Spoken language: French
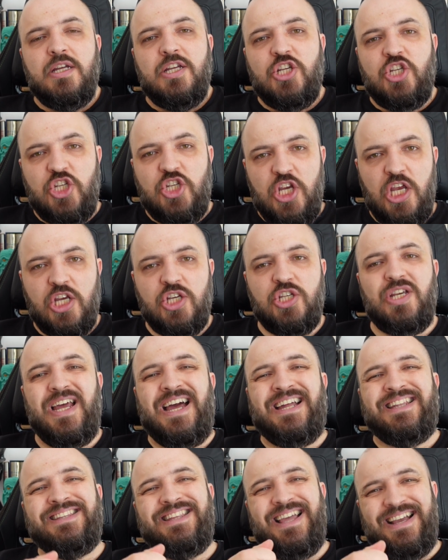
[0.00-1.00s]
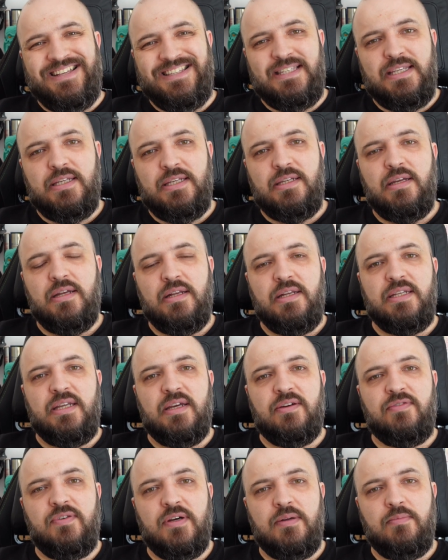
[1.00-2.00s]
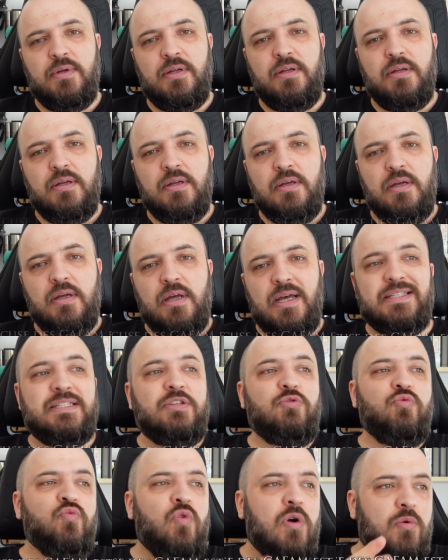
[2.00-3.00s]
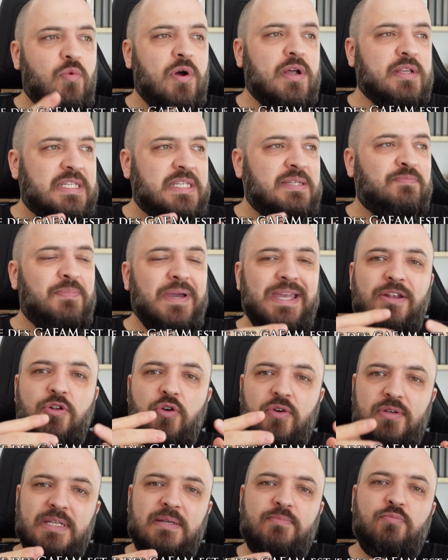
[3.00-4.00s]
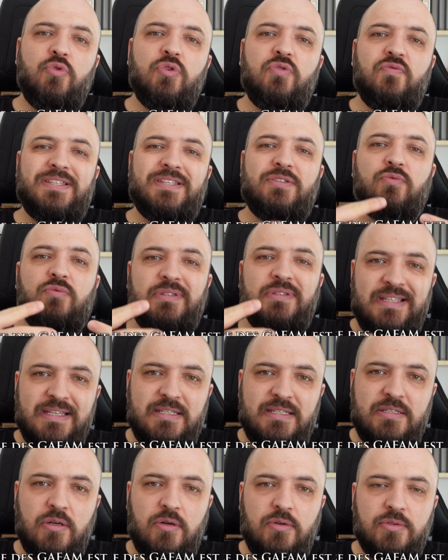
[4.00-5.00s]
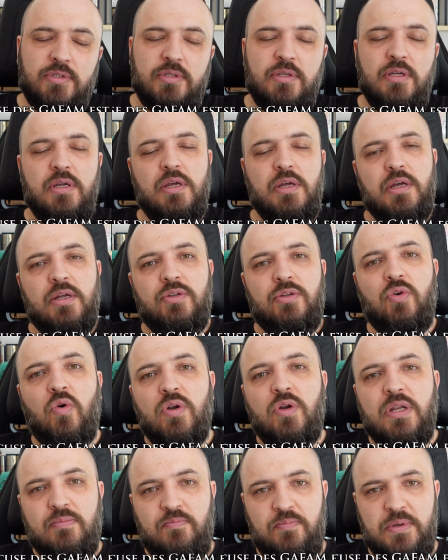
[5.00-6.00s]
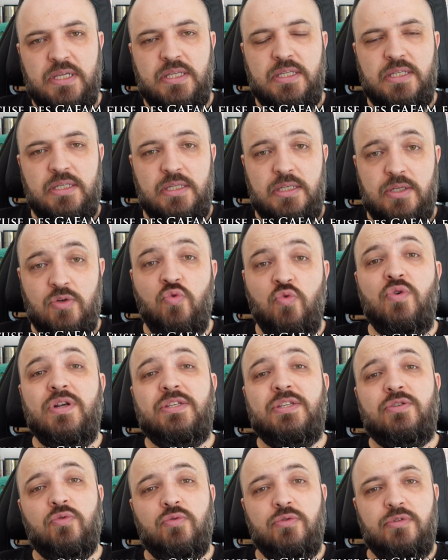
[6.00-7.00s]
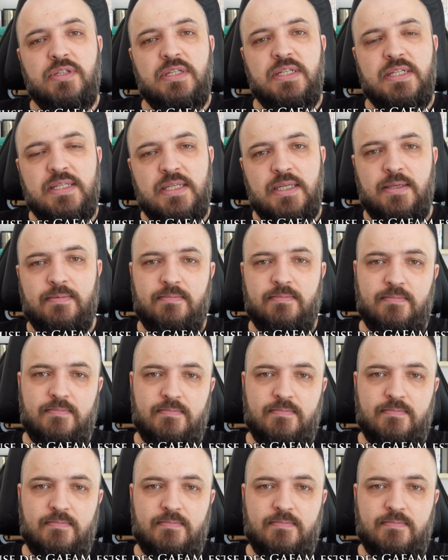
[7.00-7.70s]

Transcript: cherche à taxer les GAFAM, à ce, ou au moins à ce qu'ils payent leurs impôts de façon décente dans les pays où ils sont utilisés.